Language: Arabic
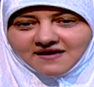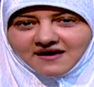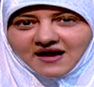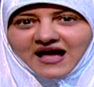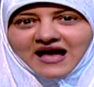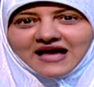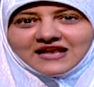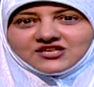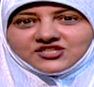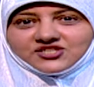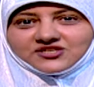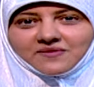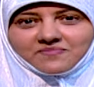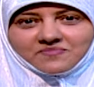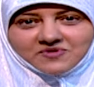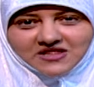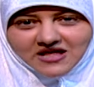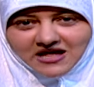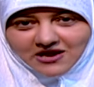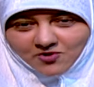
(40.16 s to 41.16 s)
حال الشاب
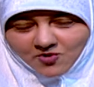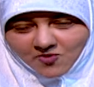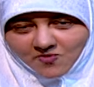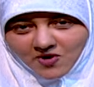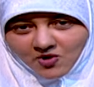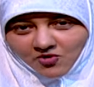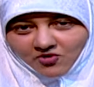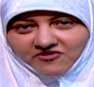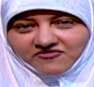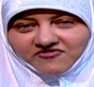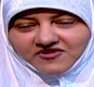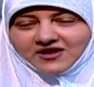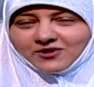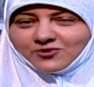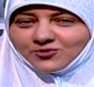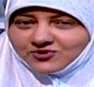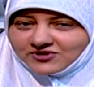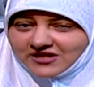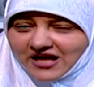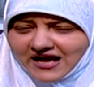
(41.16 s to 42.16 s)
ده له موقفين
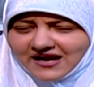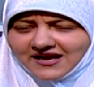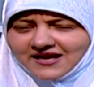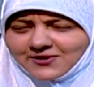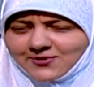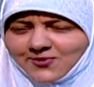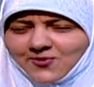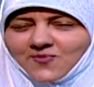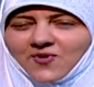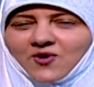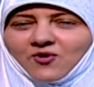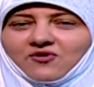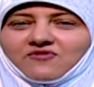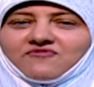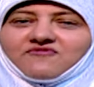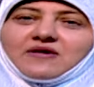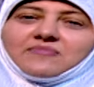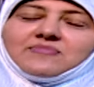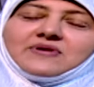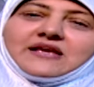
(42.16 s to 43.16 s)
كنت حكيت له
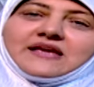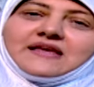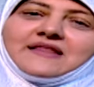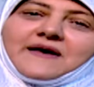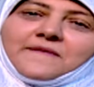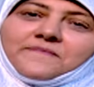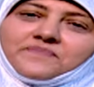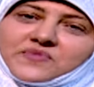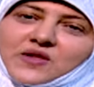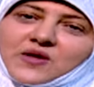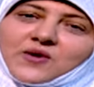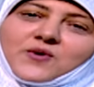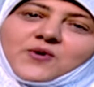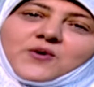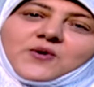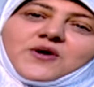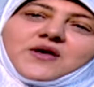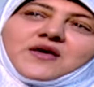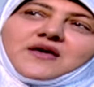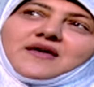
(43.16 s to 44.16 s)
موقف قبل كده
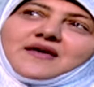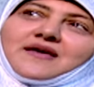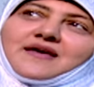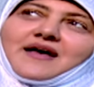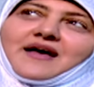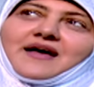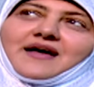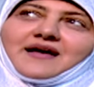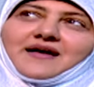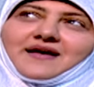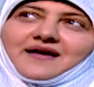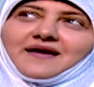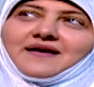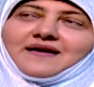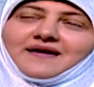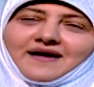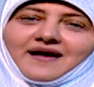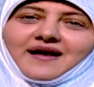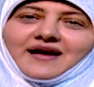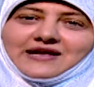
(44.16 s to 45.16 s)

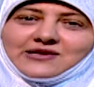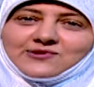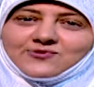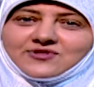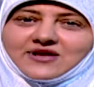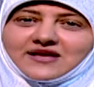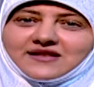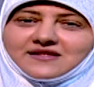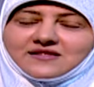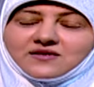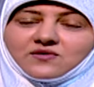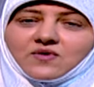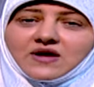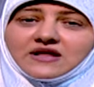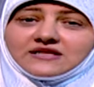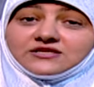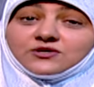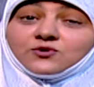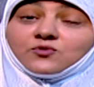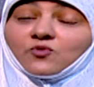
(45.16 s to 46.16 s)
هعيده تاني
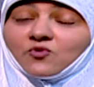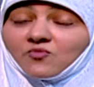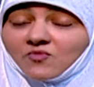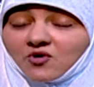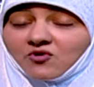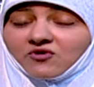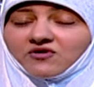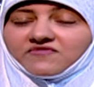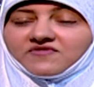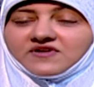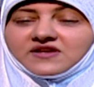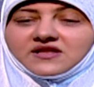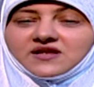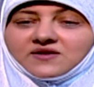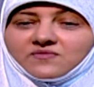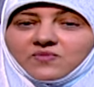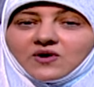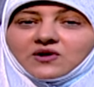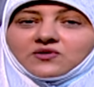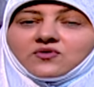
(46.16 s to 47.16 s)
دلوقتي وموقف
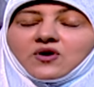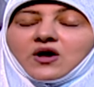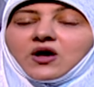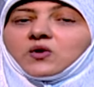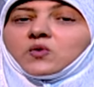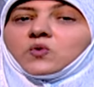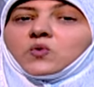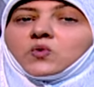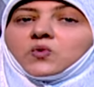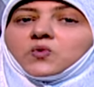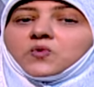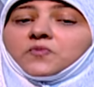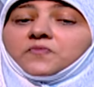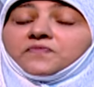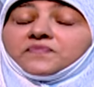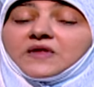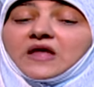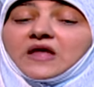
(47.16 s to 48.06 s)
جديد برضه هحكوا لكم